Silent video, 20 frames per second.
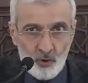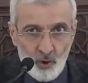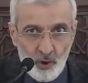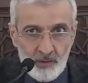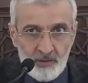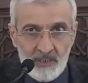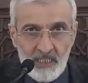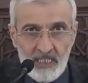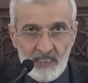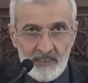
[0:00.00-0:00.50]

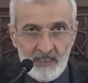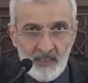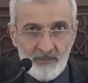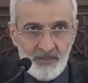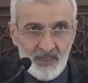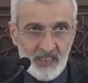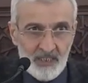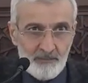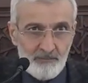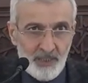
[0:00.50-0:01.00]

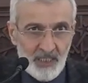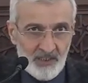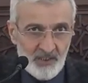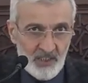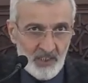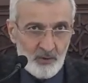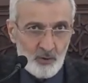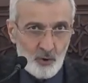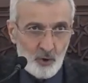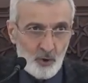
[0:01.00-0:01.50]
gönderdiği bir
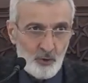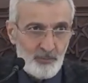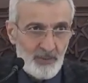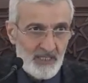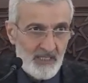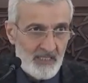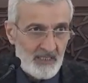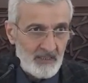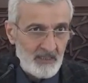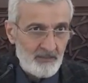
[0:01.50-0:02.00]
paça
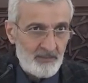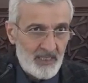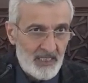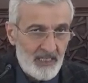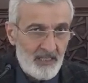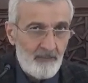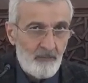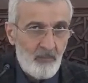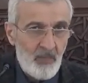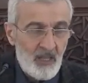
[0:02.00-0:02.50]
çorbasını
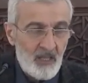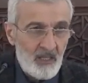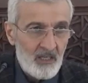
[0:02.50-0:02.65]
bile